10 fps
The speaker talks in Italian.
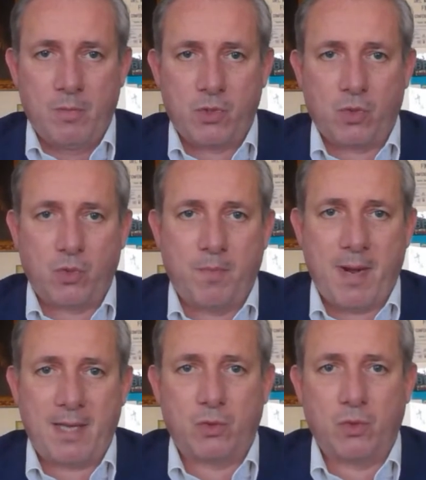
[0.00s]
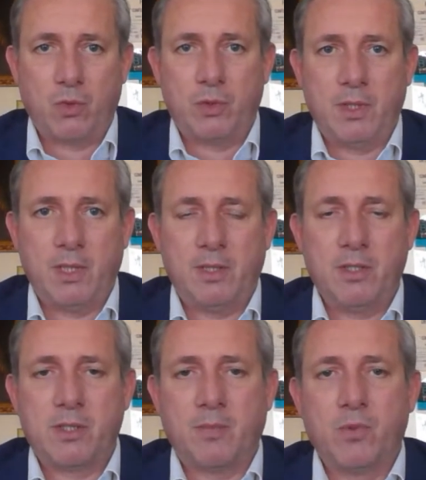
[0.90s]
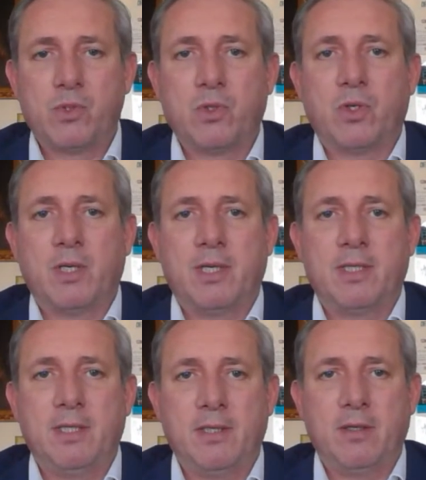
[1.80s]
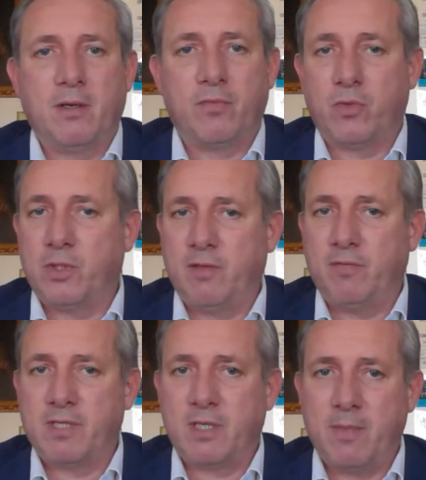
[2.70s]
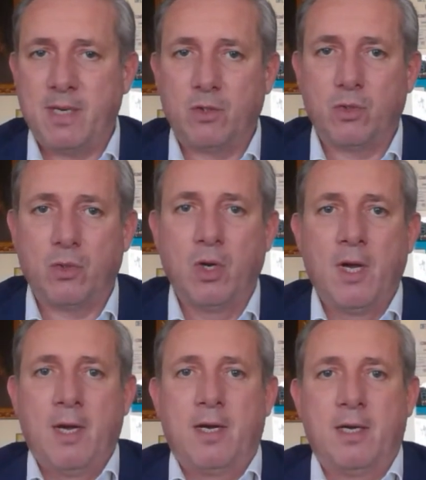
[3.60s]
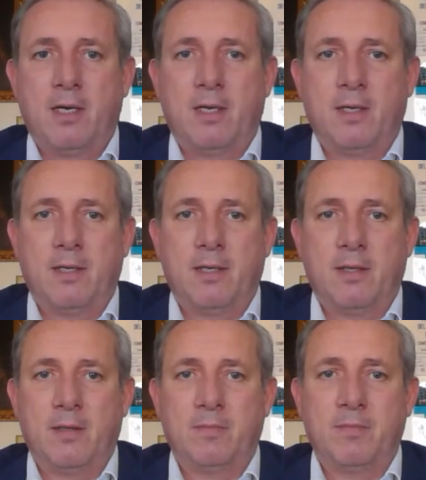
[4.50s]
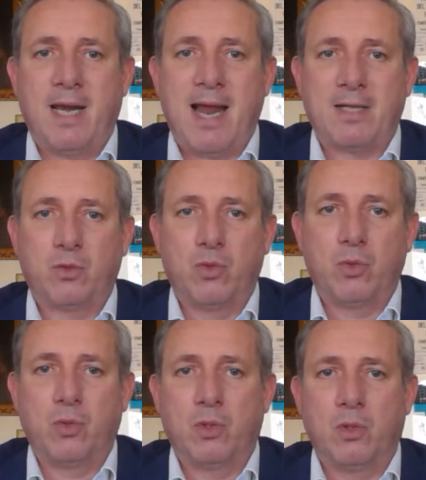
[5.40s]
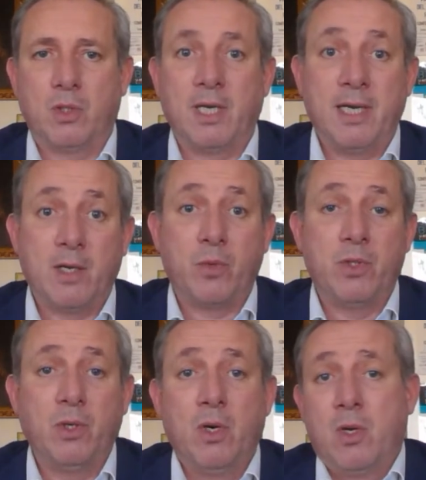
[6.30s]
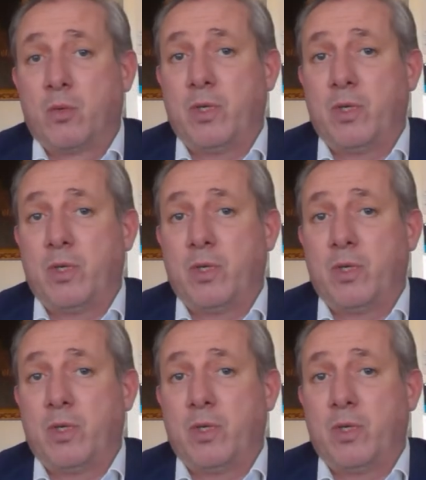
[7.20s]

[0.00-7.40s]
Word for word: mi sono occupato di distribuzione di eh, fondi di investimento eh, dal lato eh, illiquido,